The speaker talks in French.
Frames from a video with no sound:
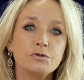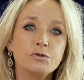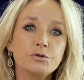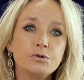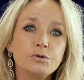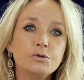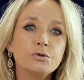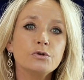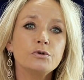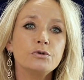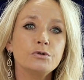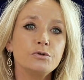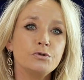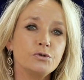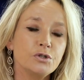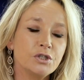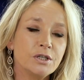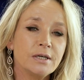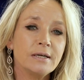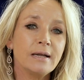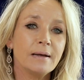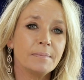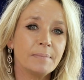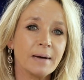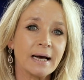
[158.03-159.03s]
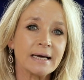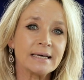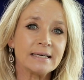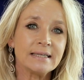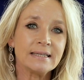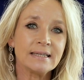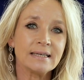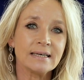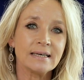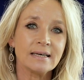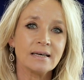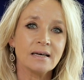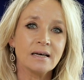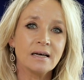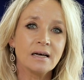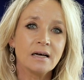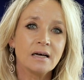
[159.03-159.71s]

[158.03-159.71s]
sur le sujet de la parité.